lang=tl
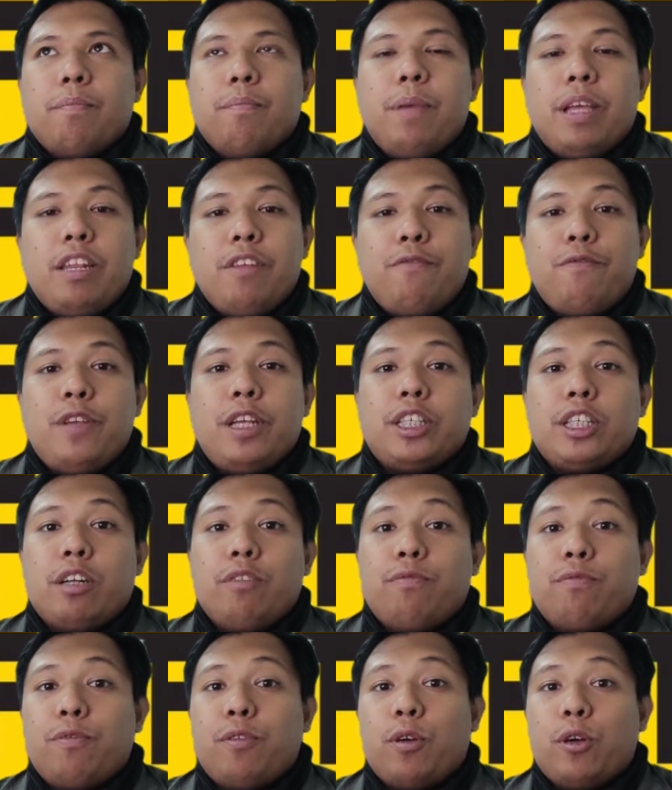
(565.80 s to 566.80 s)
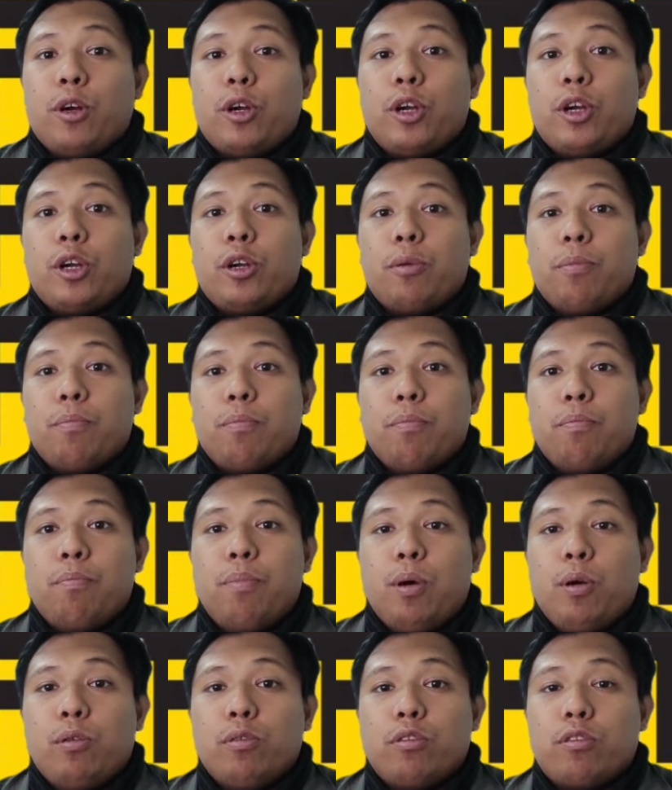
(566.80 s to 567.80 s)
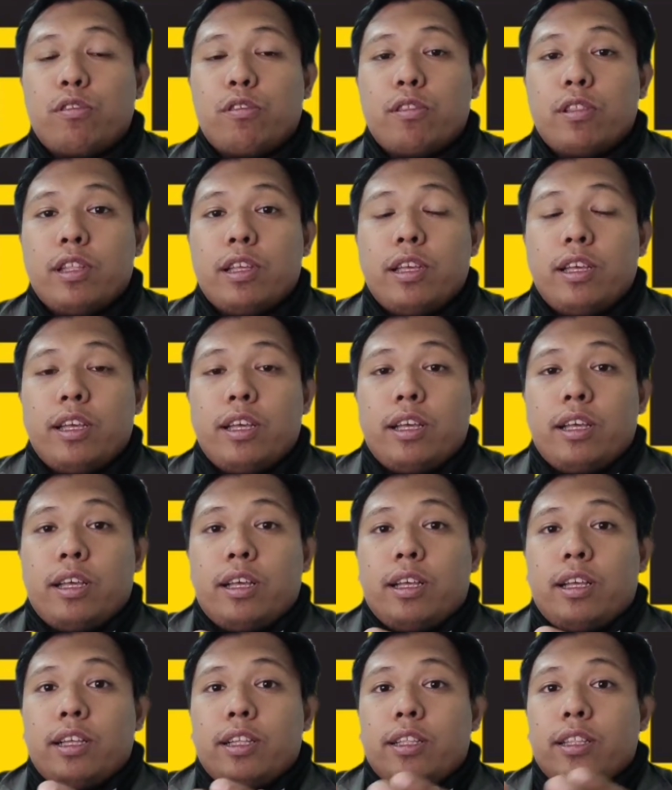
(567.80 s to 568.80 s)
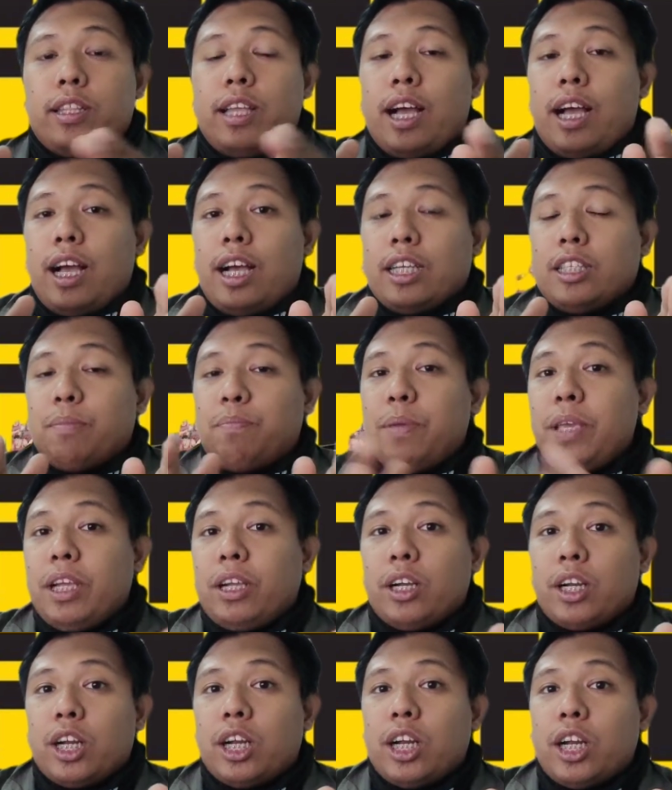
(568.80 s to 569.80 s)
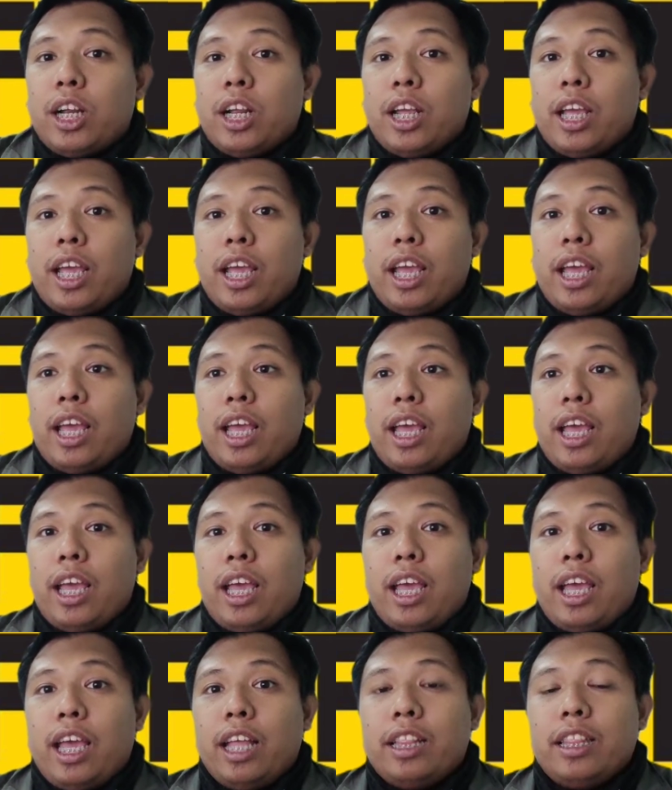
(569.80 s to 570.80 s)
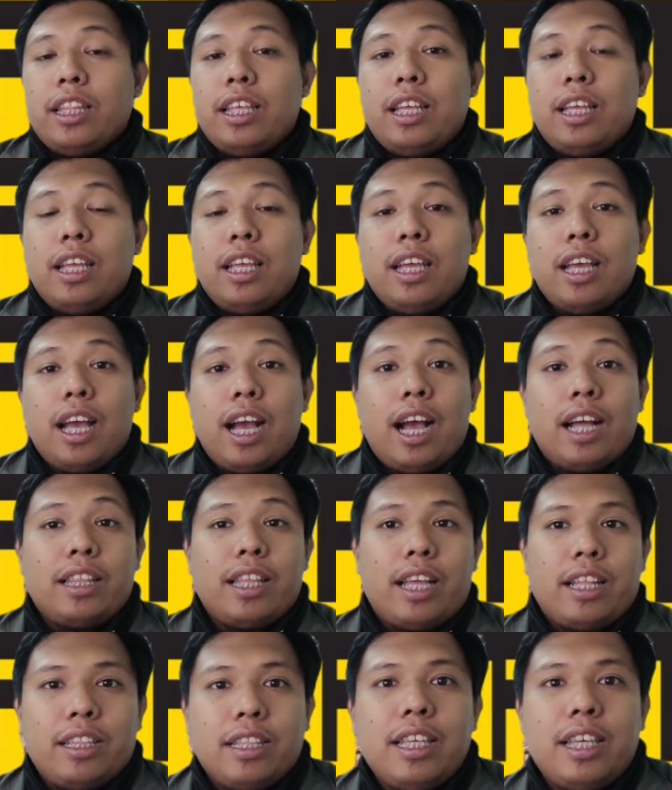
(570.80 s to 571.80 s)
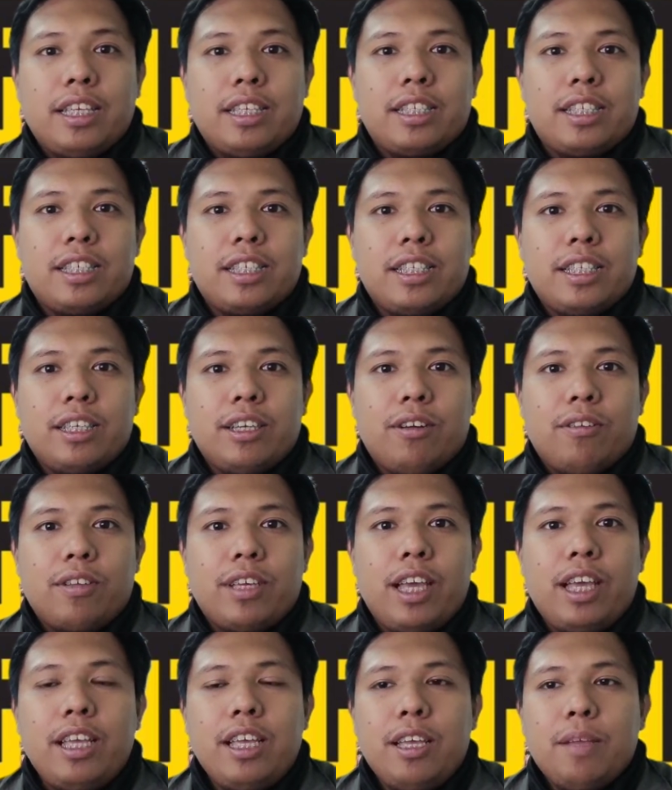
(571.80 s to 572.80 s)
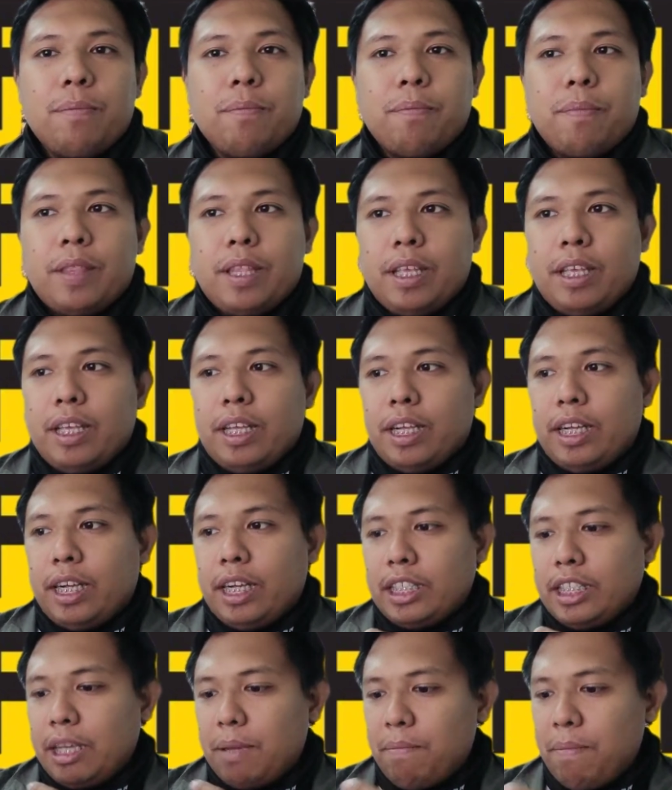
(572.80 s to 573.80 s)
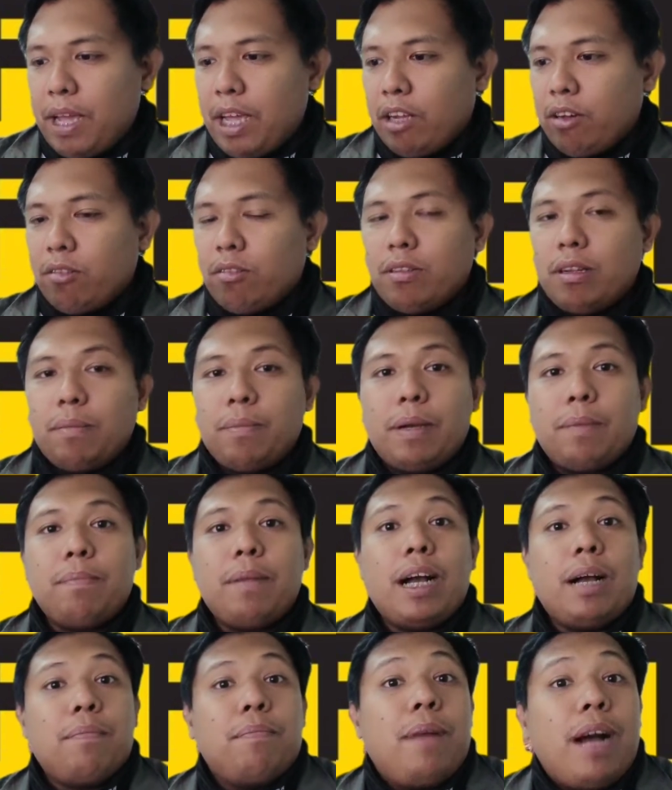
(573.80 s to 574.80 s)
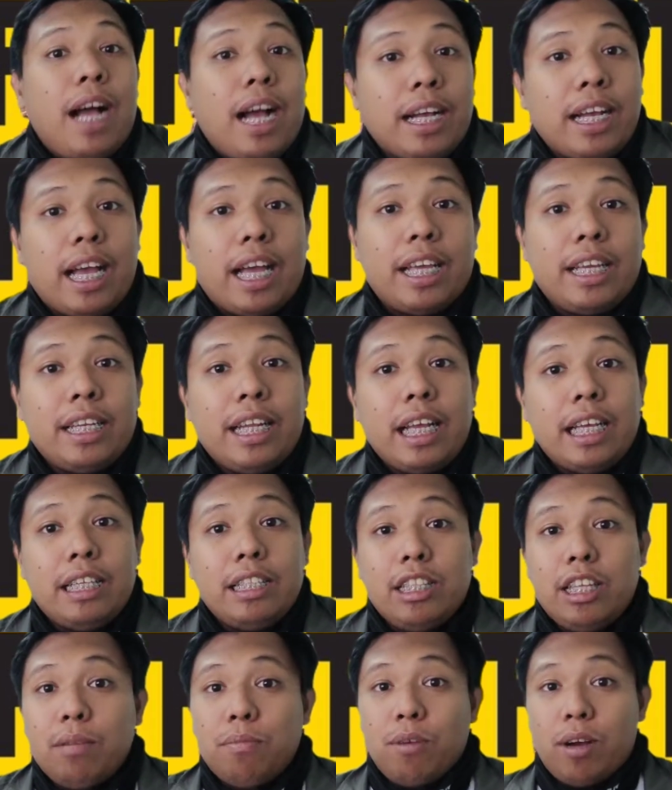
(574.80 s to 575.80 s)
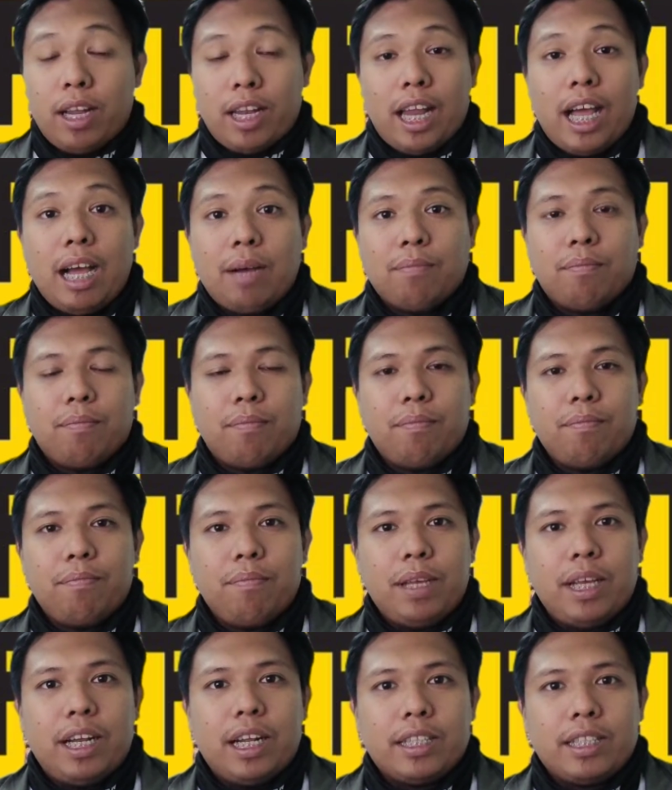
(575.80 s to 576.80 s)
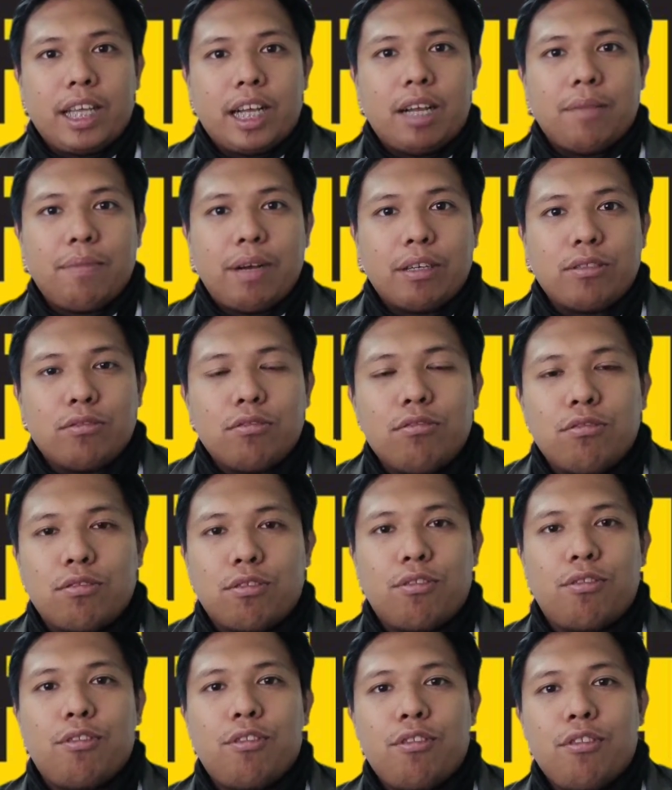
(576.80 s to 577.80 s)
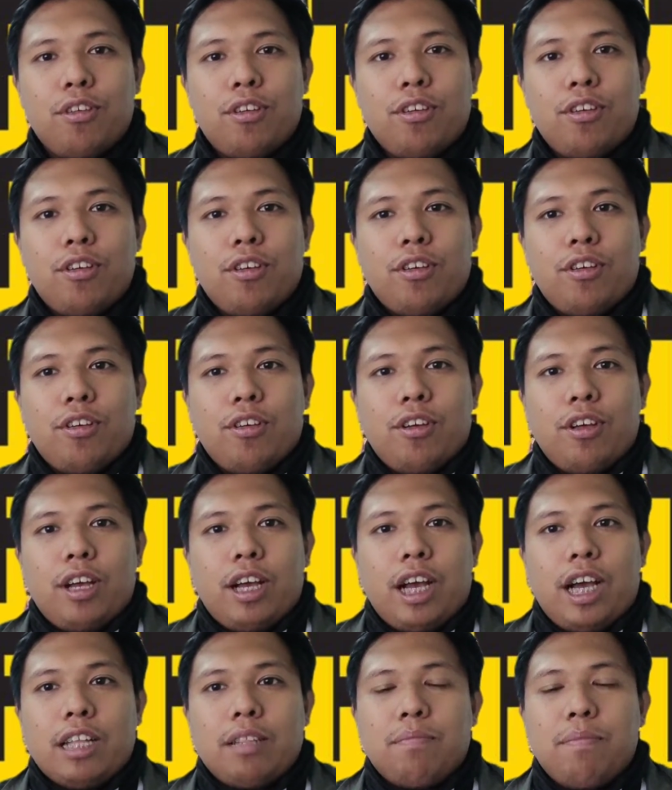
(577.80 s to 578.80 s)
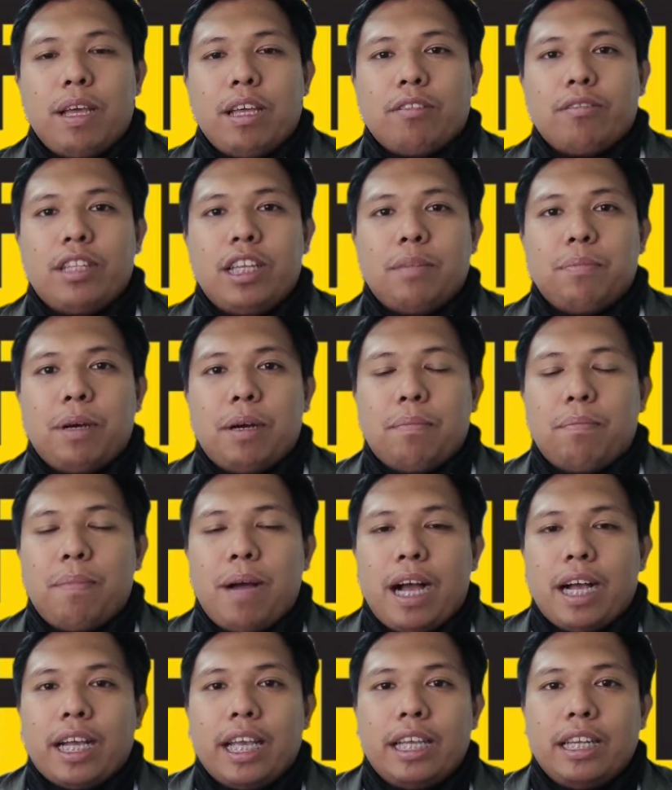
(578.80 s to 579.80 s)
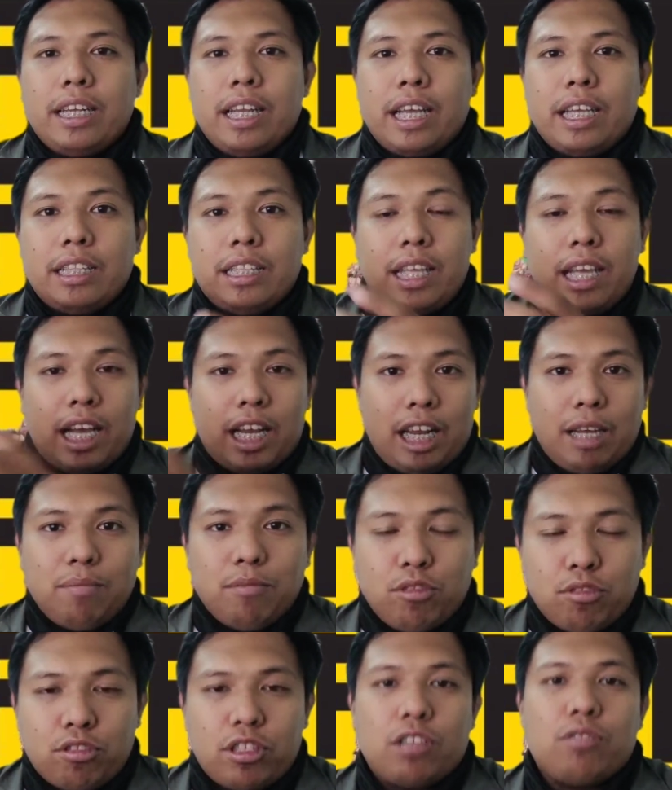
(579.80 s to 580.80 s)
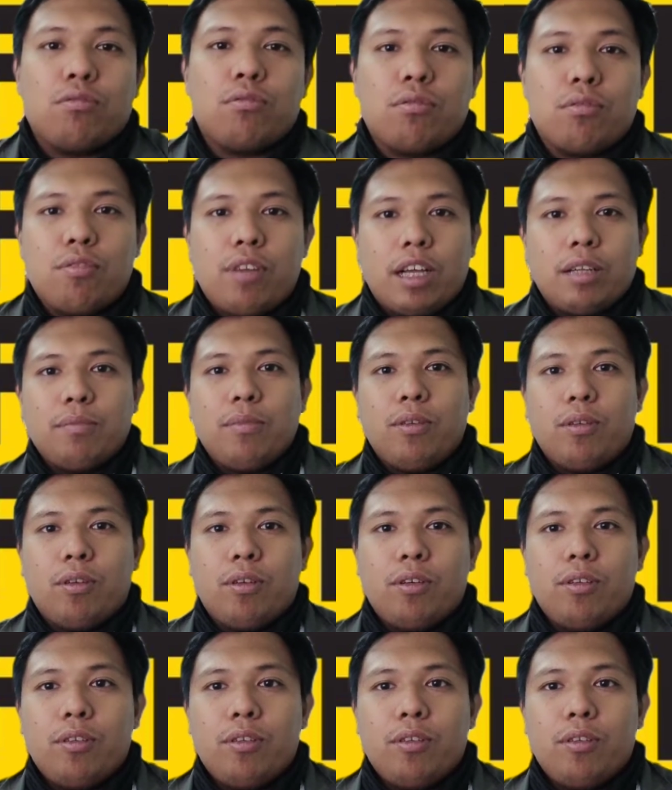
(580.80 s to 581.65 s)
beneficial for both the speaker and the attendees. Okay? Kasi meron naman mga bagay na hindi mo alam bilang tagapagturo at meron din mga bagay na hindi alam nung tinuturuan mo.